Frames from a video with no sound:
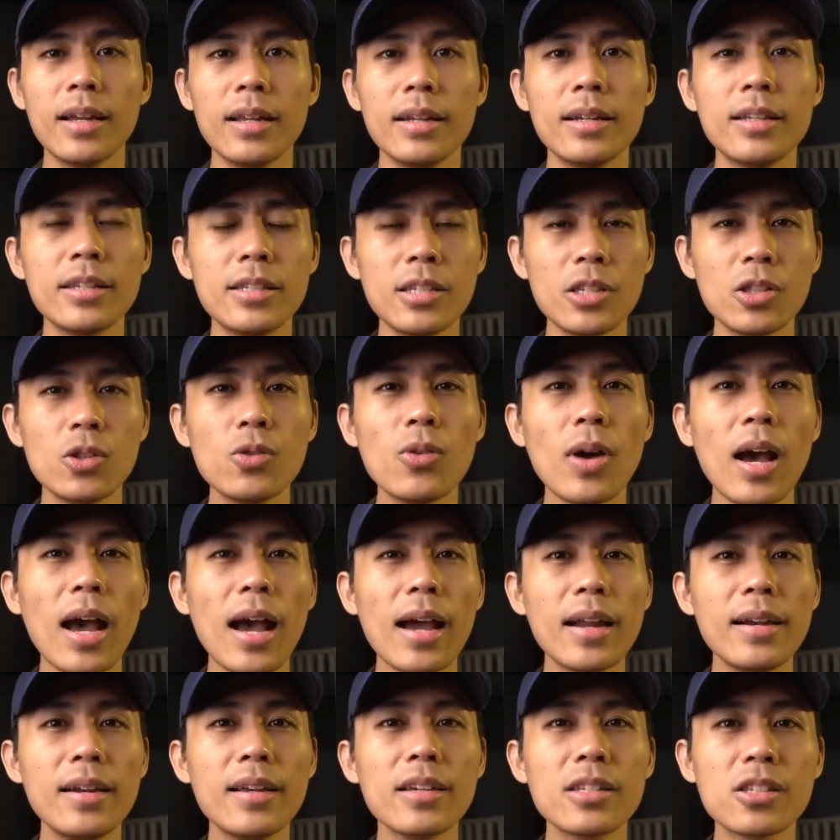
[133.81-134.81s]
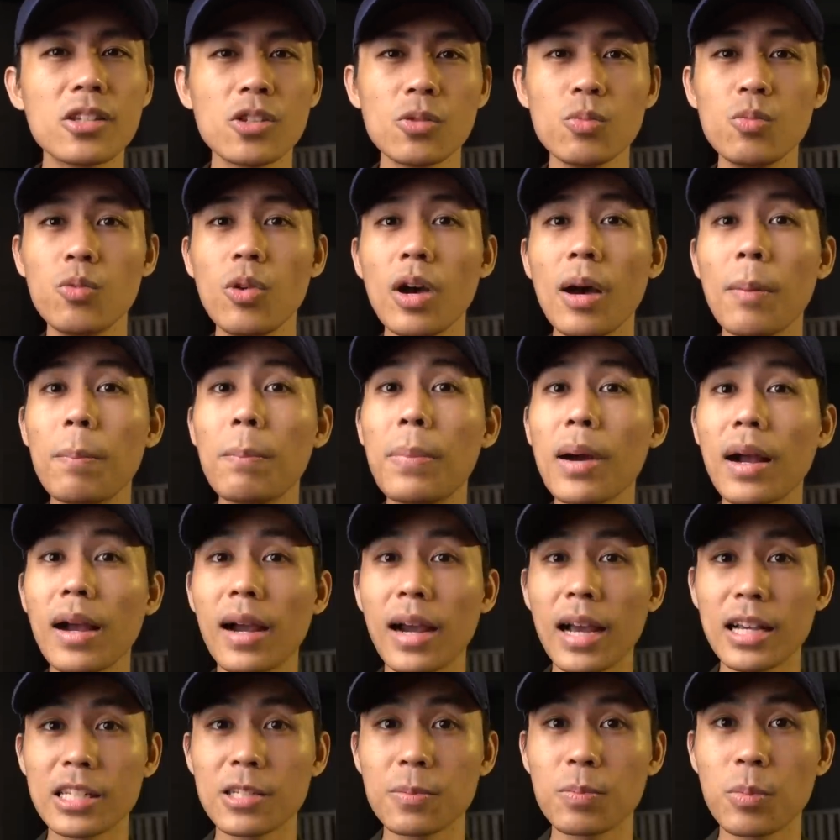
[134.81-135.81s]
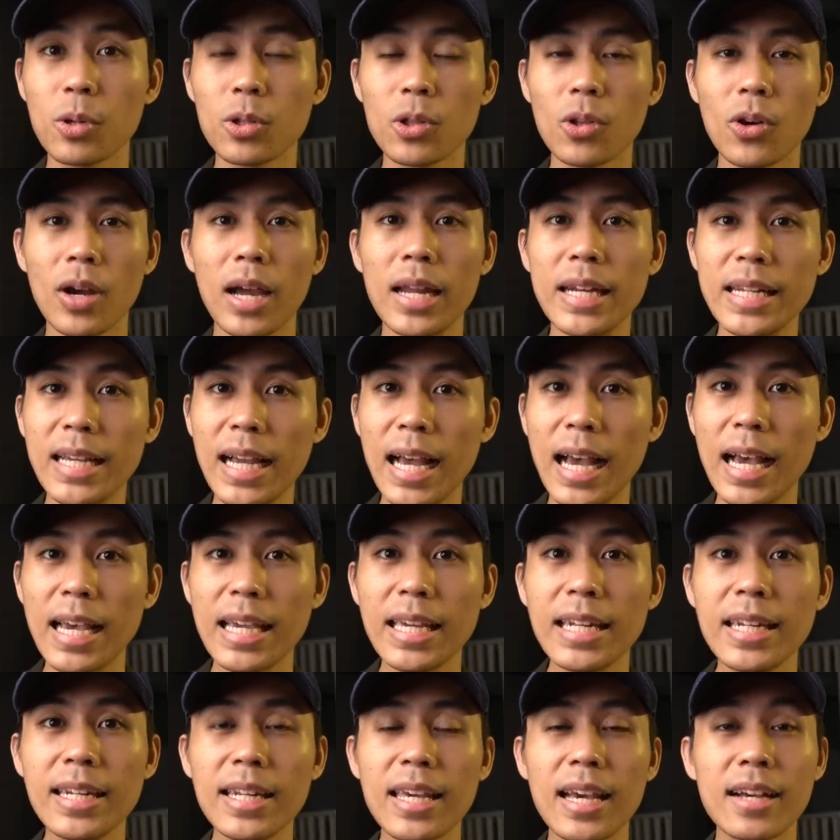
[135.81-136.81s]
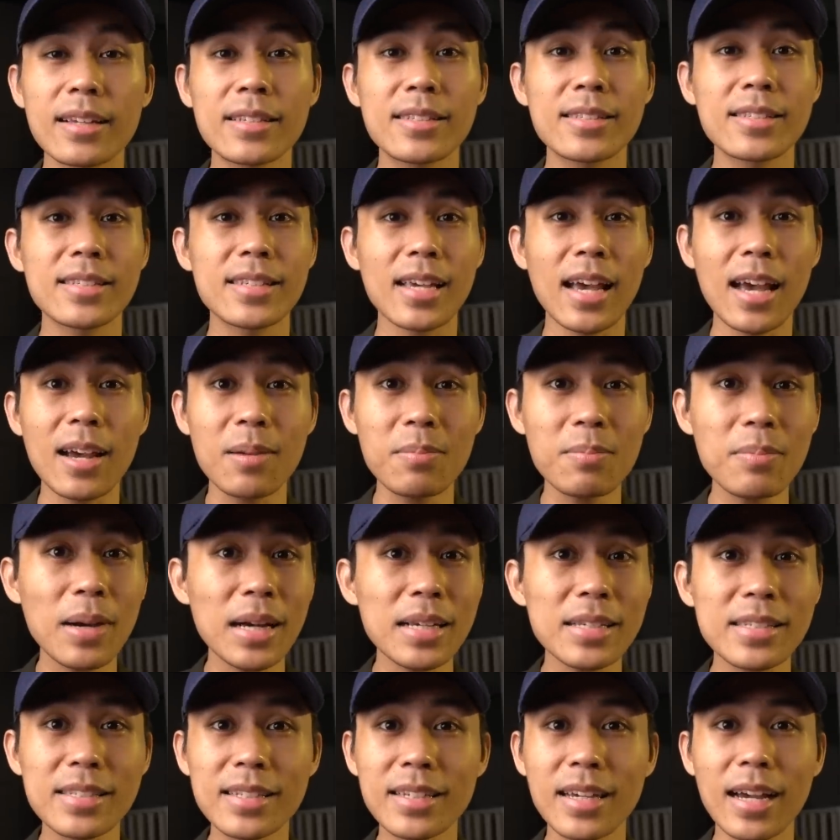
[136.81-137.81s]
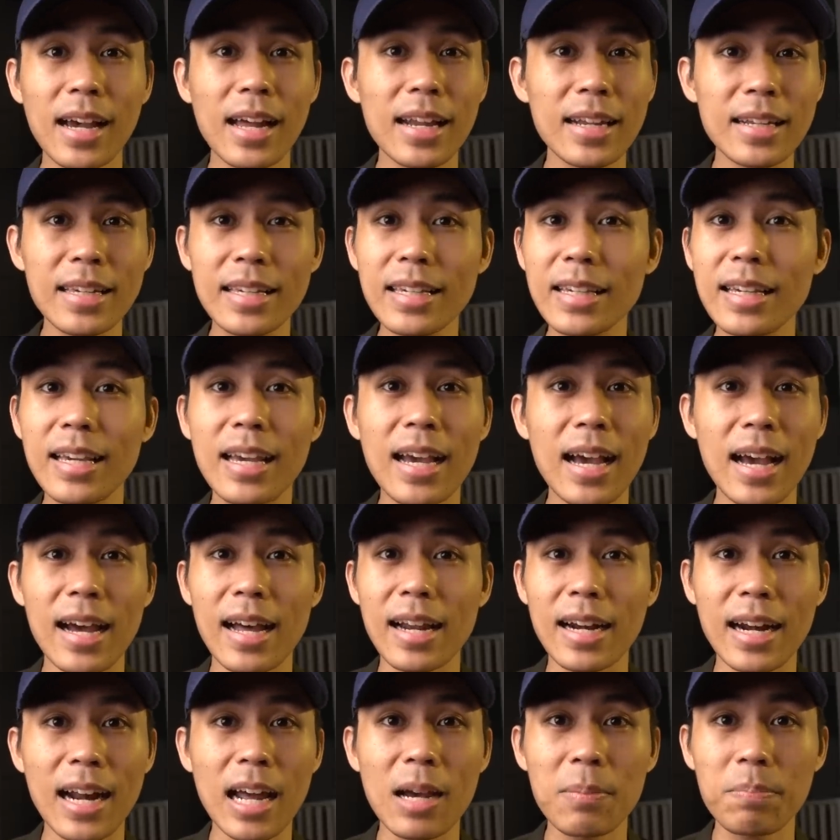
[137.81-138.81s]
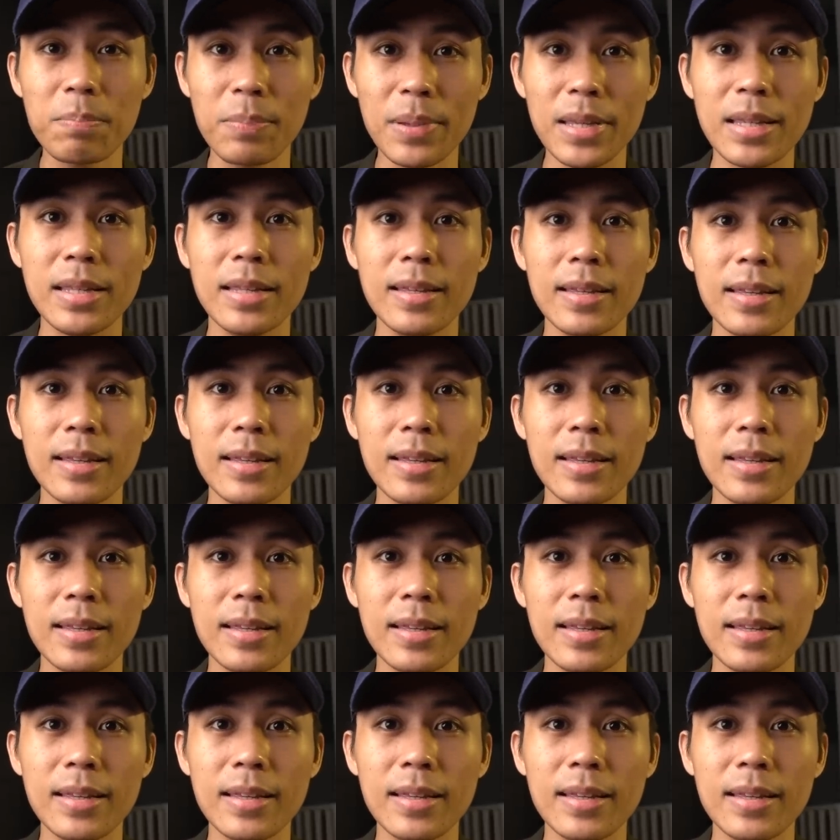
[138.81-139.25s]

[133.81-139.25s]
di situ ada sebuah bekas potongan kain yang sama sekali nggak rapi.